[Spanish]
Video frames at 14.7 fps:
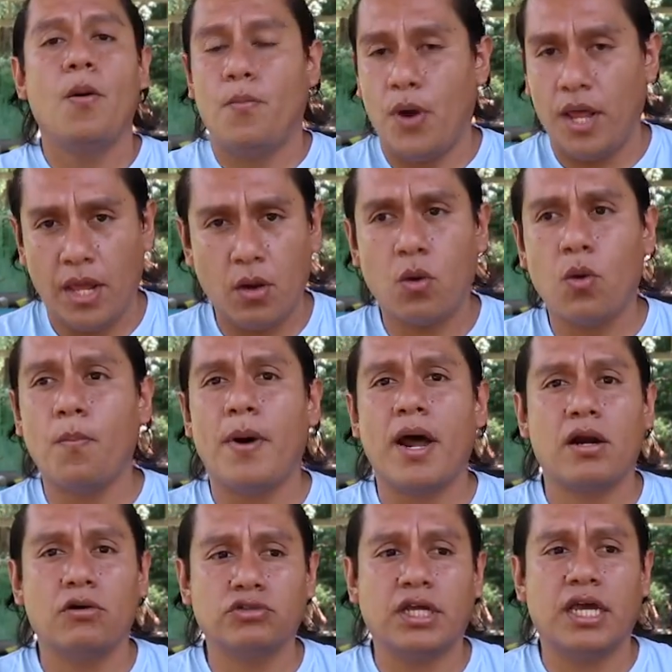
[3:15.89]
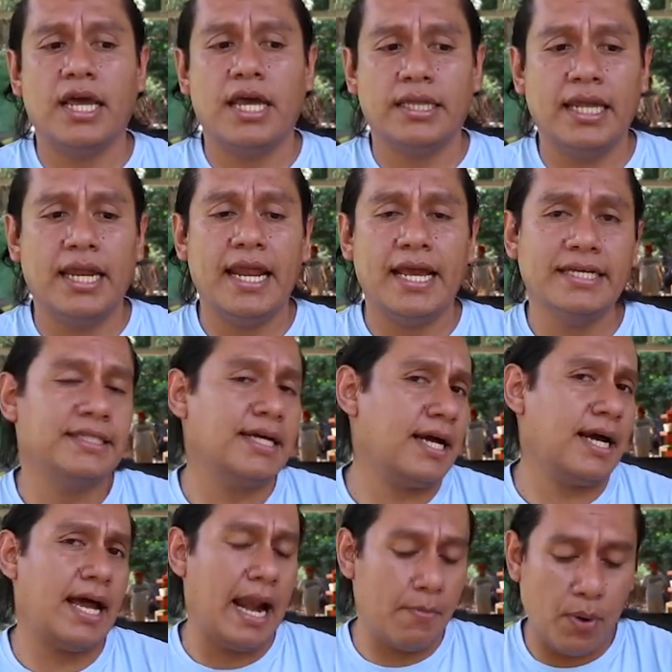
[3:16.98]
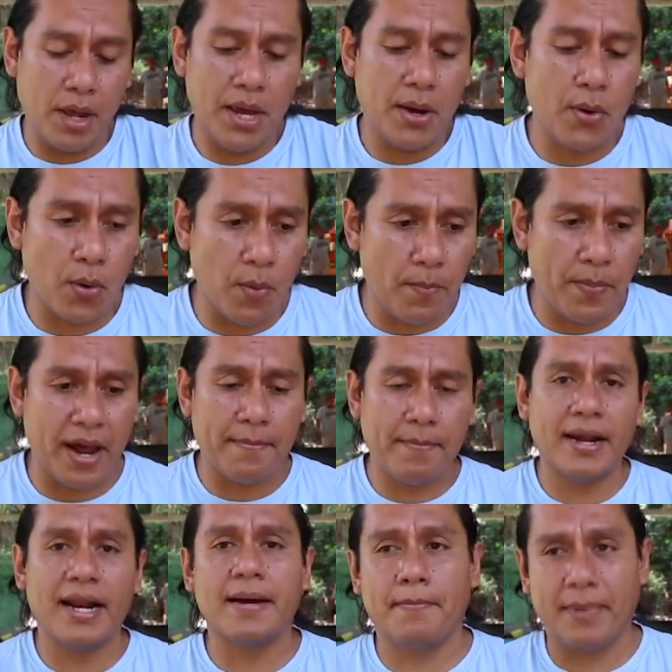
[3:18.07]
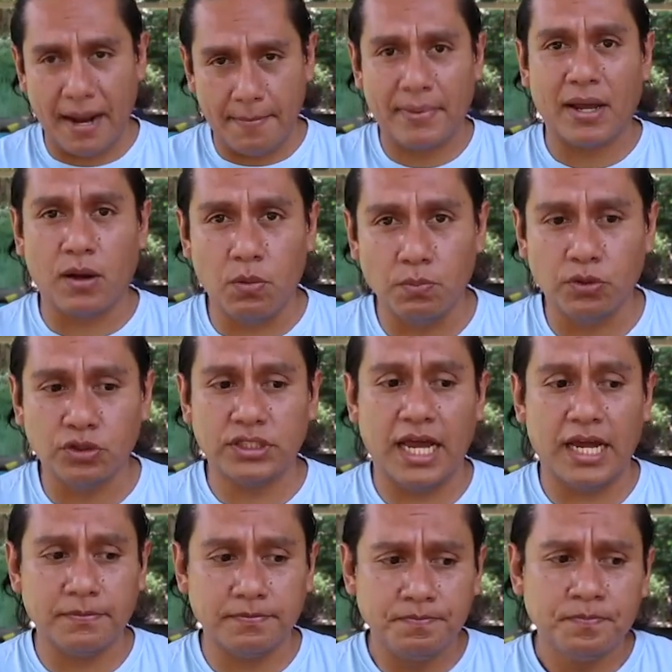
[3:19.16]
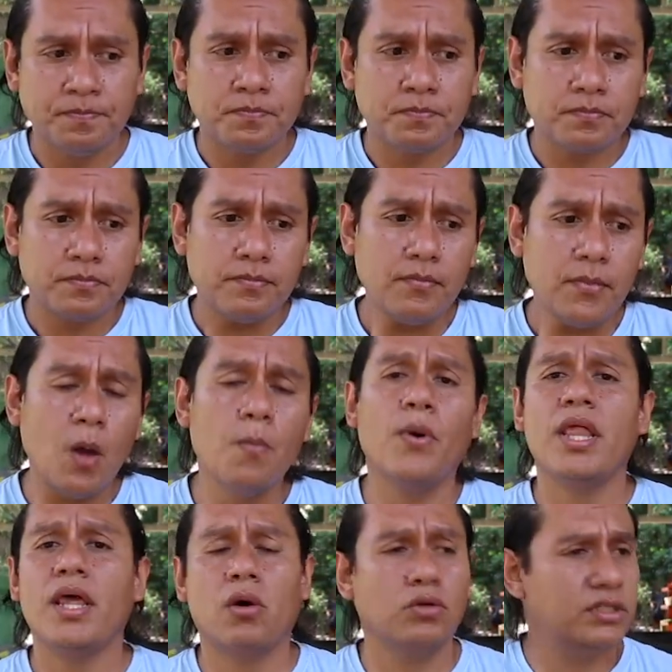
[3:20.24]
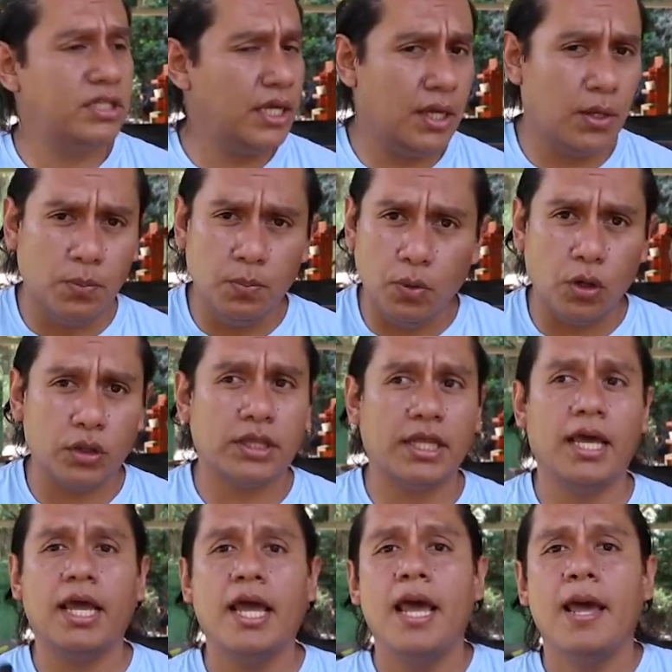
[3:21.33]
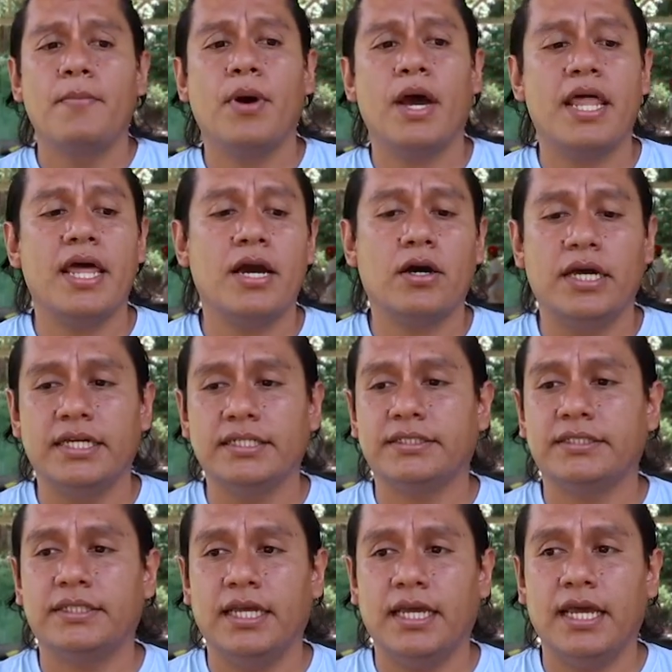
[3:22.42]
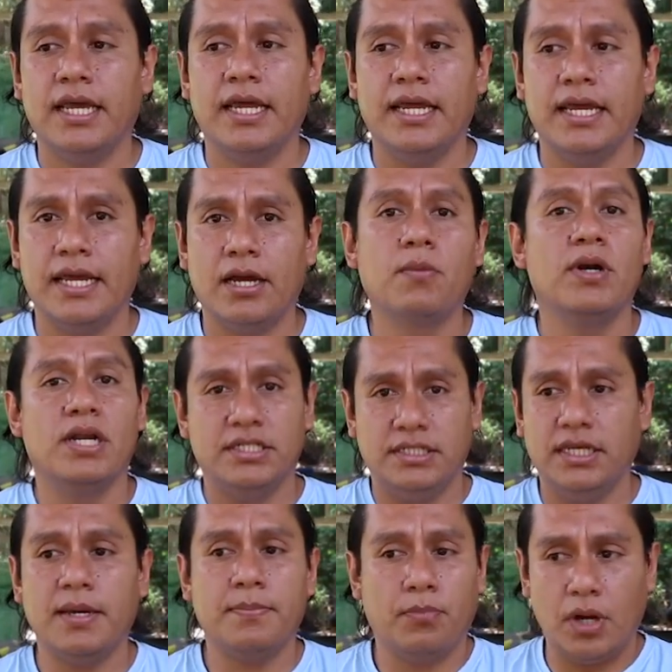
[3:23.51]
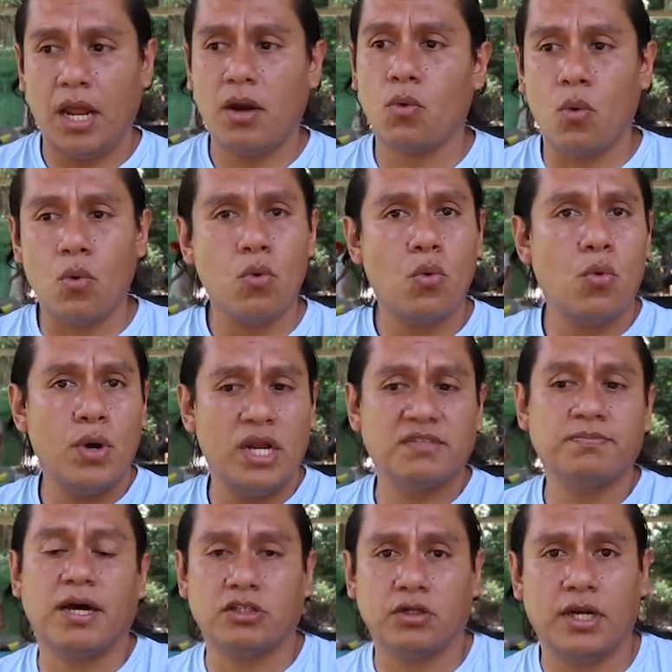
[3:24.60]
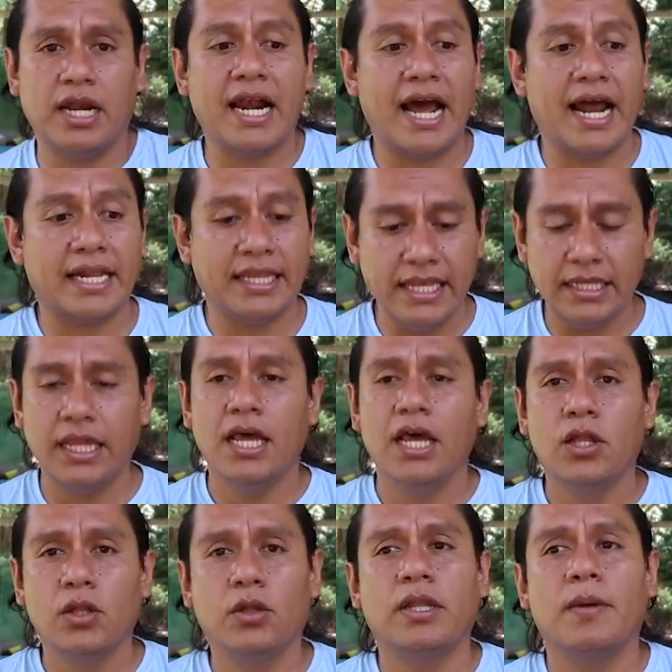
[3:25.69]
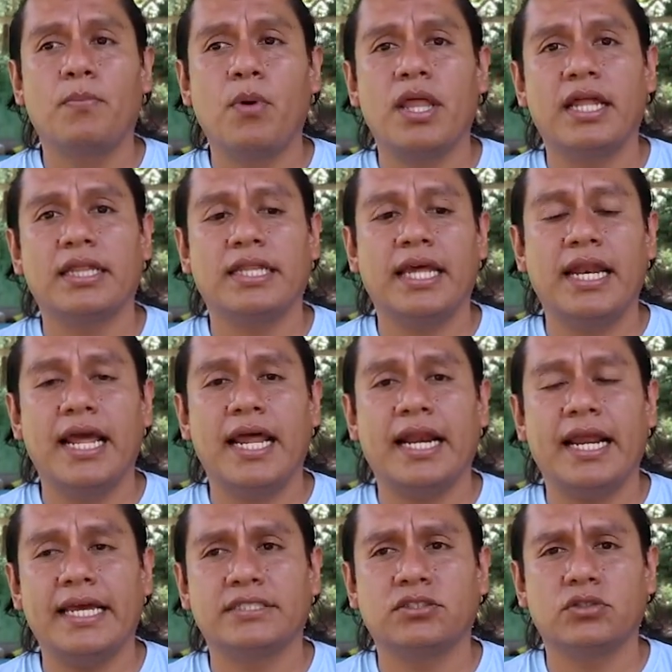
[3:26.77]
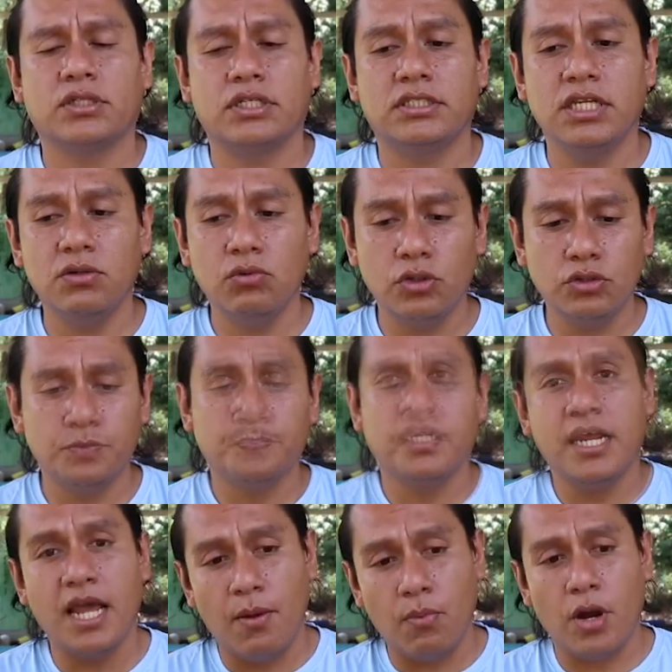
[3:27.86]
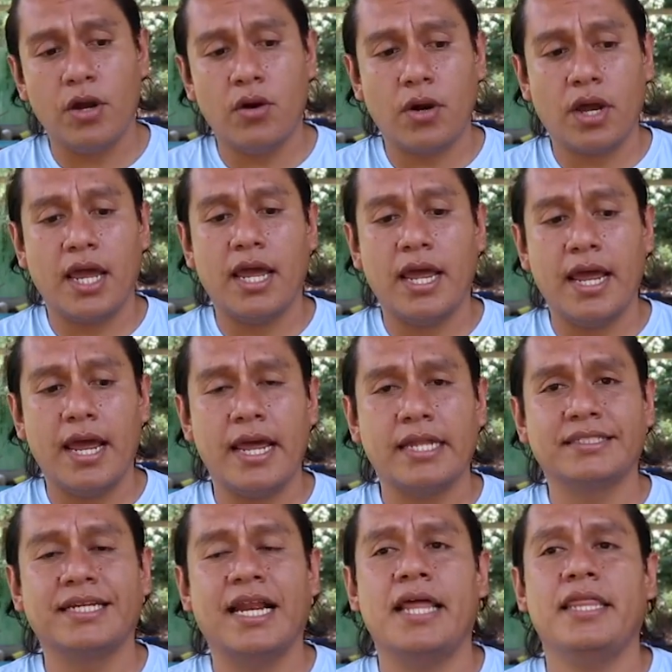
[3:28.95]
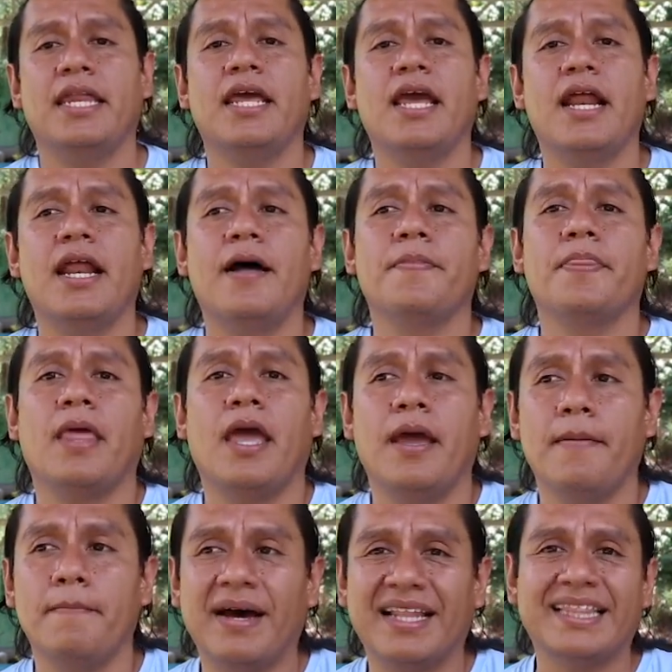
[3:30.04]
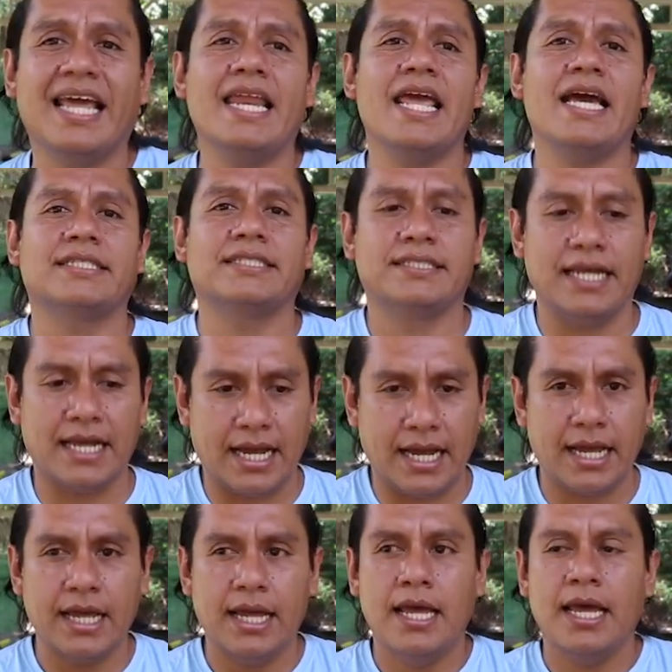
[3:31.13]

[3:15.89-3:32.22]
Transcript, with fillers: Pueden ocupar los que tienen esa caja, la pueden ocupar para, para precompostear pueden conseguir un bote, pueden, este, como les dije, poner un, espacio en el jardín donde puedan tener estos residuos. Sería bueno que le adhirieran eh, materia seca.